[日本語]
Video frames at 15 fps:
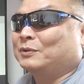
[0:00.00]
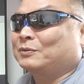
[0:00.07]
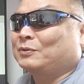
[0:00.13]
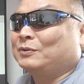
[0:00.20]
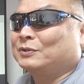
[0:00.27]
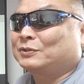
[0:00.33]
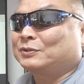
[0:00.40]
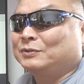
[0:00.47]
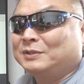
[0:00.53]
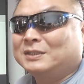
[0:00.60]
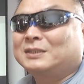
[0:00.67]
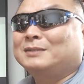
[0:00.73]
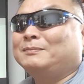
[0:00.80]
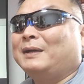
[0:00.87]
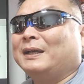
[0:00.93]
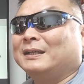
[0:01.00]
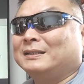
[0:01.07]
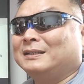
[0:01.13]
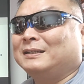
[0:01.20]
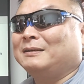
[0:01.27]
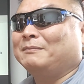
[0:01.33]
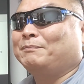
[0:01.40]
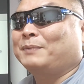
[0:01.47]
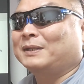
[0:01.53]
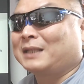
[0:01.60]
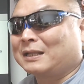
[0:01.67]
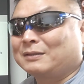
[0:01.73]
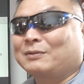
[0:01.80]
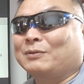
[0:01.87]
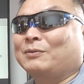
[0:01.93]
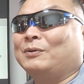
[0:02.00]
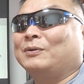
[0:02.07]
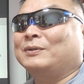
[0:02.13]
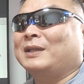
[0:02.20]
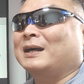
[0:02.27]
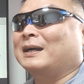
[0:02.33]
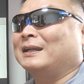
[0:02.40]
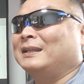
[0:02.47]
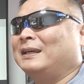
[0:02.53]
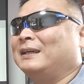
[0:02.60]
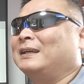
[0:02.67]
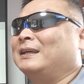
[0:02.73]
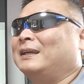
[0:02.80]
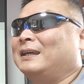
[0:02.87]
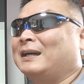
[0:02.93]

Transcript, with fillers: もうこの数日前にペタッとこうなんかね